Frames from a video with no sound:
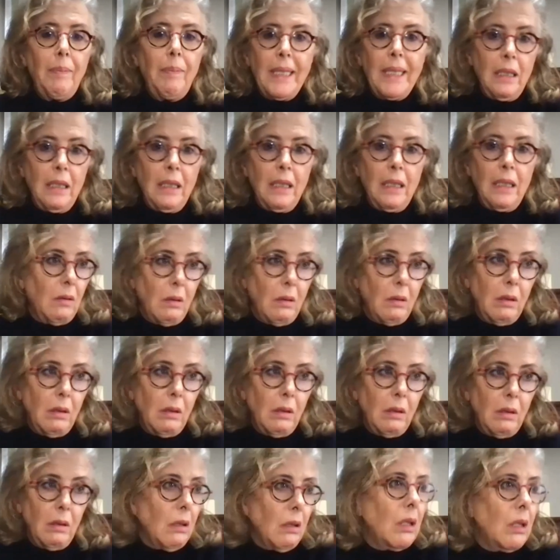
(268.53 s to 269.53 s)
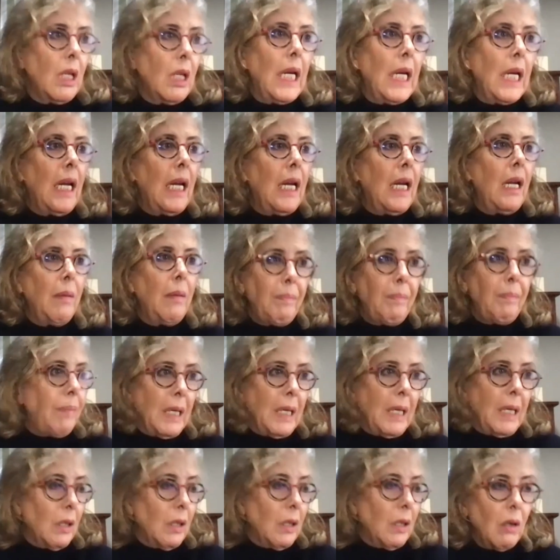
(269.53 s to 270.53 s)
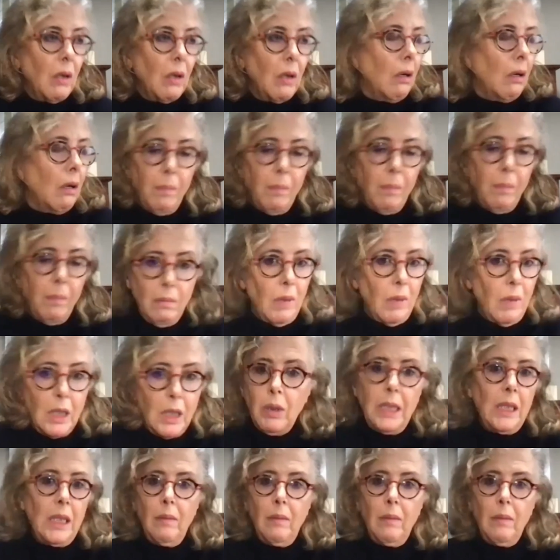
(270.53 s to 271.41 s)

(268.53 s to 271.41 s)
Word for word: eh, pero no, es buenísimo.